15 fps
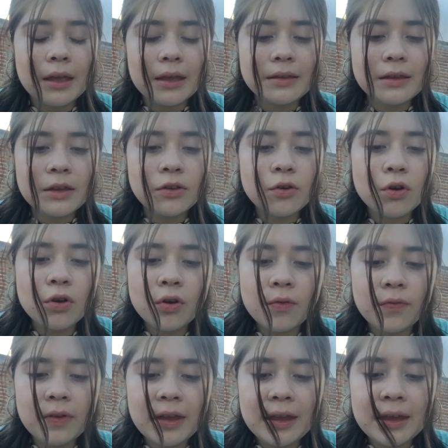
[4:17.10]
Este yo lo
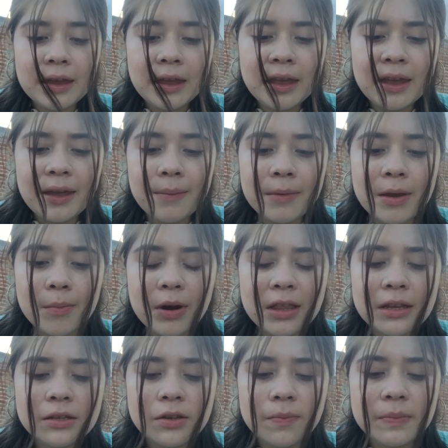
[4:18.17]
vi y me llamó la
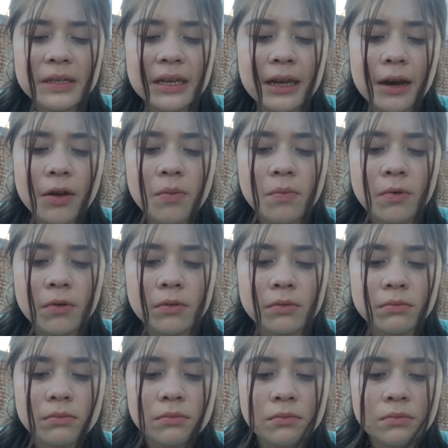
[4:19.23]
atención. Pensé que era como,
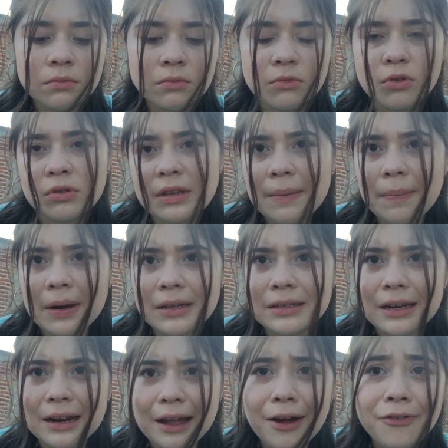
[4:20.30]
no sé, para
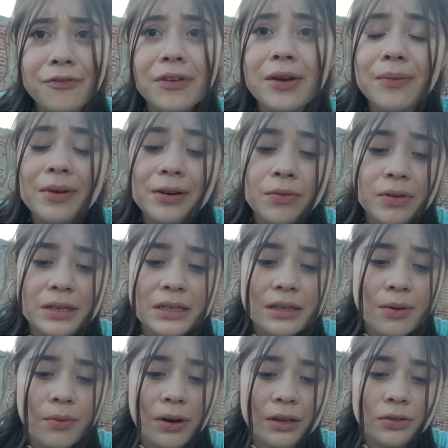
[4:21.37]
hacer café o algo así,
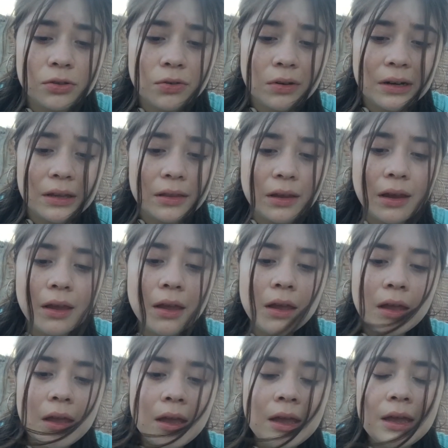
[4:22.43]
sabor a chocolate.
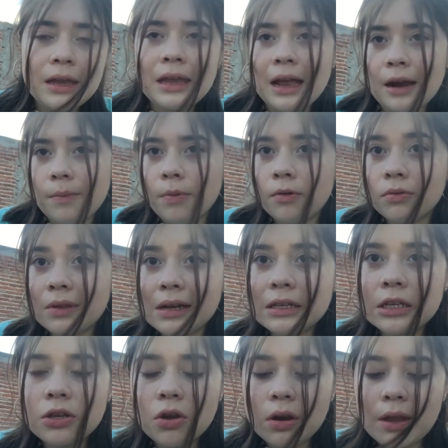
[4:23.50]
Y ya le pregunté al
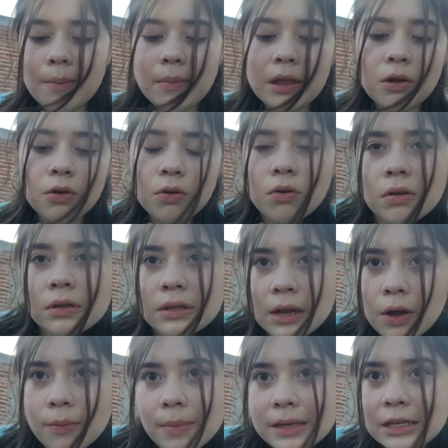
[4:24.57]
señor y ya me dijo, no,
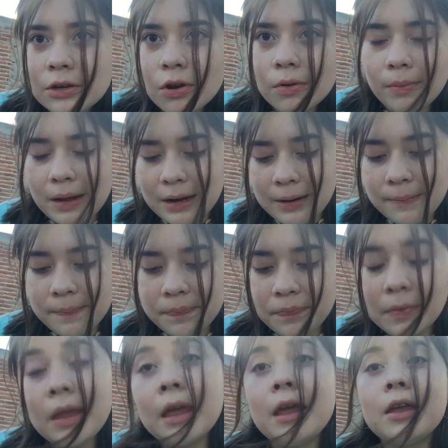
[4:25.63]
se come así normal.
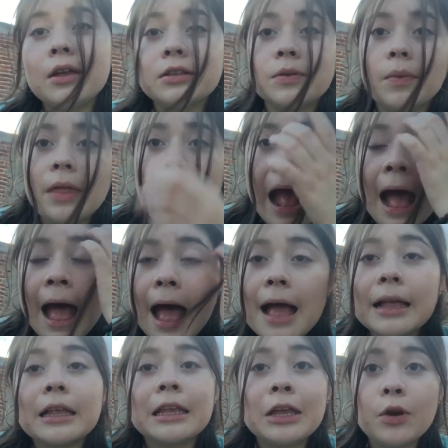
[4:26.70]
Es como de, ajá,
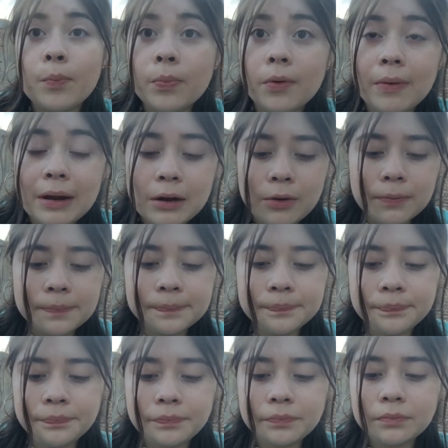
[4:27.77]
quiero probarlo.
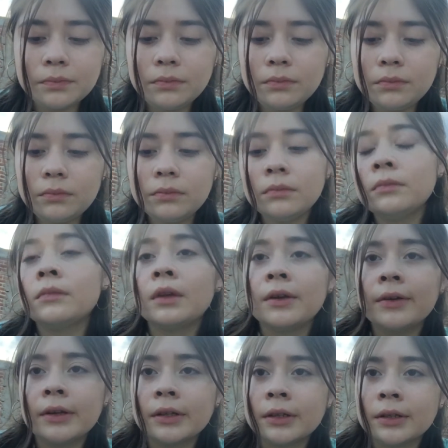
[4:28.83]

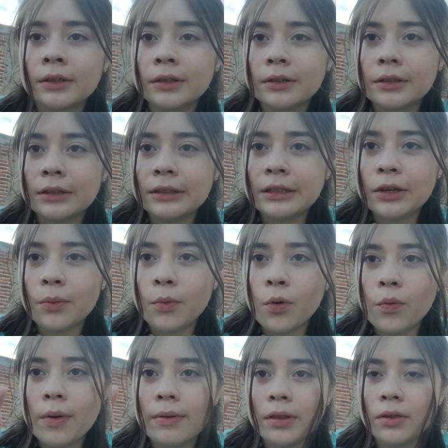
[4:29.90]
Miren es así como
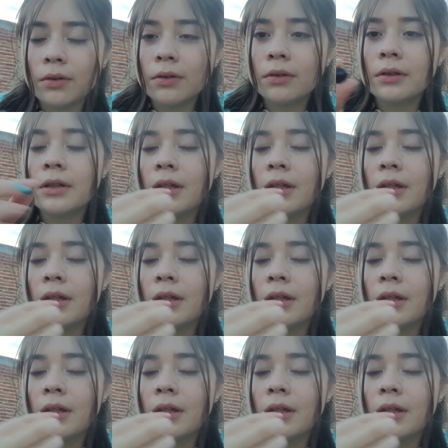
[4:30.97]
un huevito.